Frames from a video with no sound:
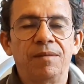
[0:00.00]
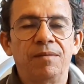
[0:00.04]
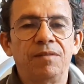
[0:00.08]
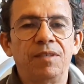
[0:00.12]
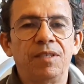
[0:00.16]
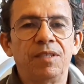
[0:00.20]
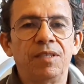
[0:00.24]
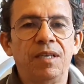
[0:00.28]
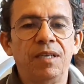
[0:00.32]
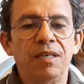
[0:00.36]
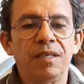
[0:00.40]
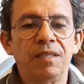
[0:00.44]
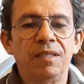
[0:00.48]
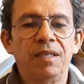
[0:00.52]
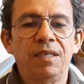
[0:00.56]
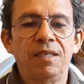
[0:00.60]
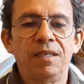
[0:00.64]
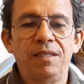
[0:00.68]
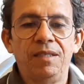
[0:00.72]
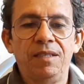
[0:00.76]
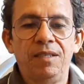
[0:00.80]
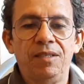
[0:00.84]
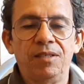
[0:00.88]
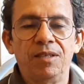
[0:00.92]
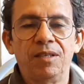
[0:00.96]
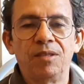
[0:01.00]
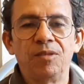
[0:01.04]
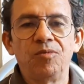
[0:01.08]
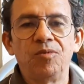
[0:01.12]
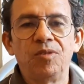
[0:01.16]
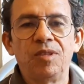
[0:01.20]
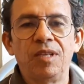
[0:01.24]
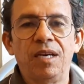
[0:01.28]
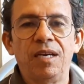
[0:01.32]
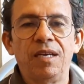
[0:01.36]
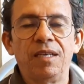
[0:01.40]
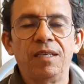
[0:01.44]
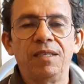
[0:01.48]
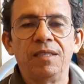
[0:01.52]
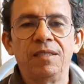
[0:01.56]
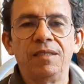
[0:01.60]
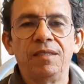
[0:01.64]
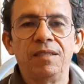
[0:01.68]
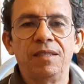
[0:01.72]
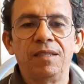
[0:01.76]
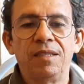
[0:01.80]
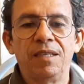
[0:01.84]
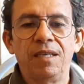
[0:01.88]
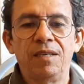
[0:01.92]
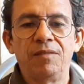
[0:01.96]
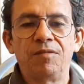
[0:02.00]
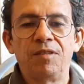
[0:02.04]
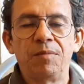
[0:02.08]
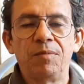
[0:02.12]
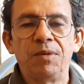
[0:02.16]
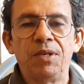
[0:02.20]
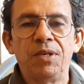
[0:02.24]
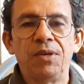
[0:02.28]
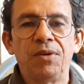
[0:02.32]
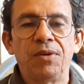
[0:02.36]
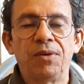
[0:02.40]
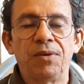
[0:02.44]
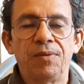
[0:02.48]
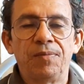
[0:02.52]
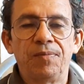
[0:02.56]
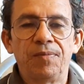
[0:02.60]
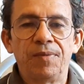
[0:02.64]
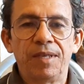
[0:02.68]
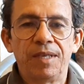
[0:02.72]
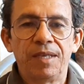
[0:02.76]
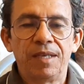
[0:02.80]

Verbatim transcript: Às vezes nessa luta a aranha leva melhor.